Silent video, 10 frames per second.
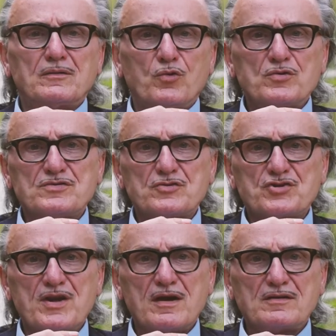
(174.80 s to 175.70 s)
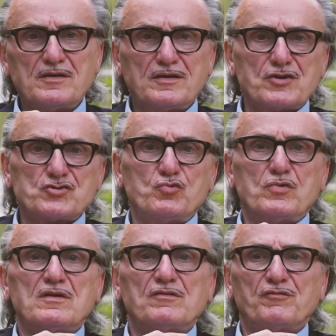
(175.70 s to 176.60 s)
größte Stärke in der
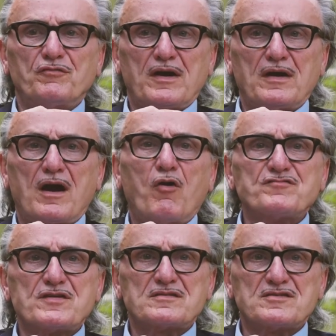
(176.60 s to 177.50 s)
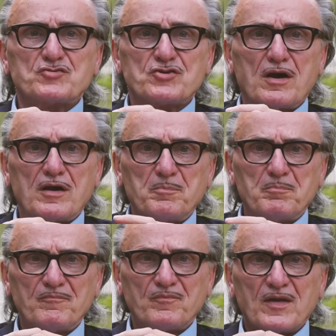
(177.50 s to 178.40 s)
Schule war Aufsätze schreiben.